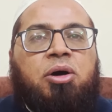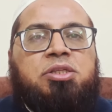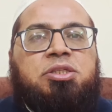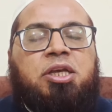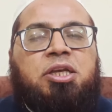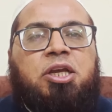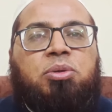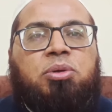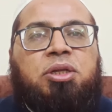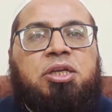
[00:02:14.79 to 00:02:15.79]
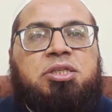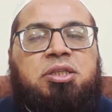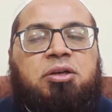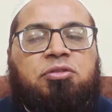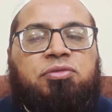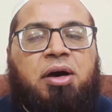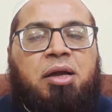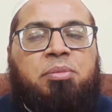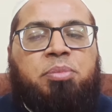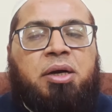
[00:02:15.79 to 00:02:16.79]
और
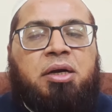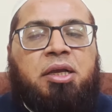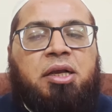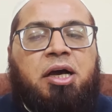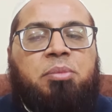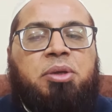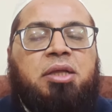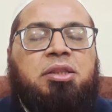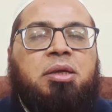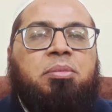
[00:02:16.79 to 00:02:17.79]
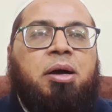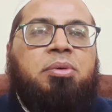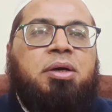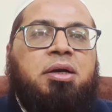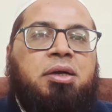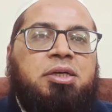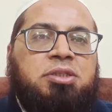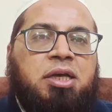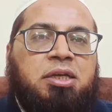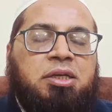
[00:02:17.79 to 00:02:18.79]
सैदुलस्तफ़ार पढ़ने का भी अहतमाम करना
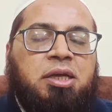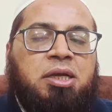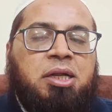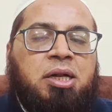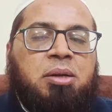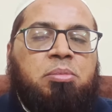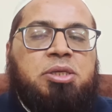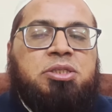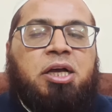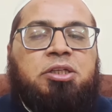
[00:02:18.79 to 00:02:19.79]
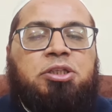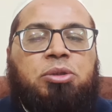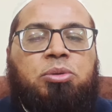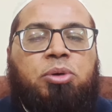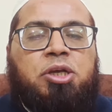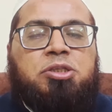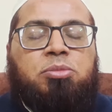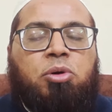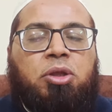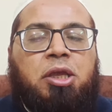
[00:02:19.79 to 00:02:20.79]
चाहिए मसाजिद को इस
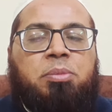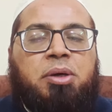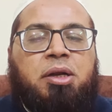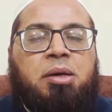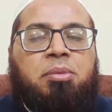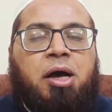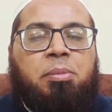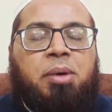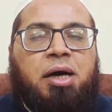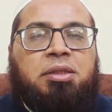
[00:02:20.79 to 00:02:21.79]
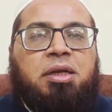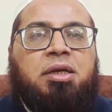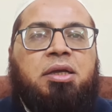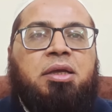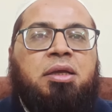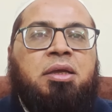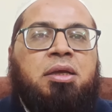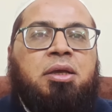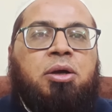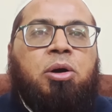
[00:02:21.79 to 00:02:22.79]
मौके पर हम आबाद
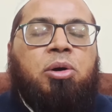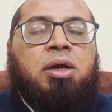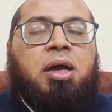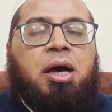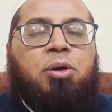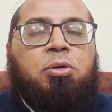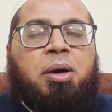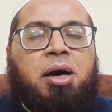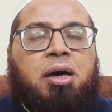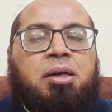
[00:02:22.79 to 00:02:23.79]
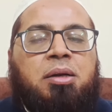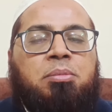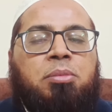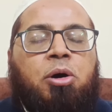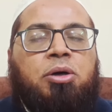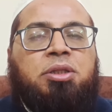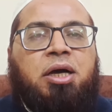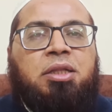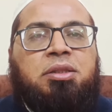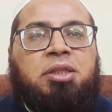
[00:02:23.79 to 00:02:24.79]
रखें और कारोबार बहुत
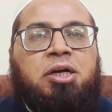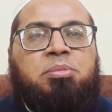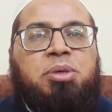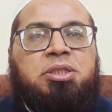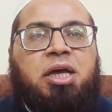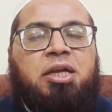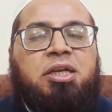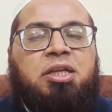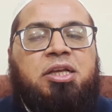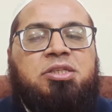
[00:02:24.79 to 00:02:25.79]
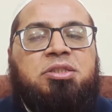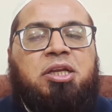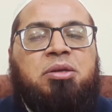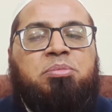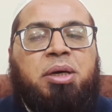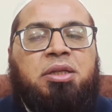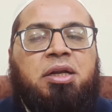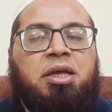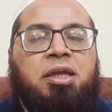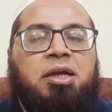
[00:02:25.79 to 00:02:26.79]
हद तक बज़ाहिर इस दिन बंद
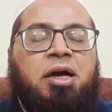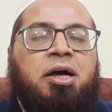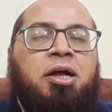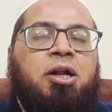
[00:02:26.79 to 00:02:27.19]
रहेगा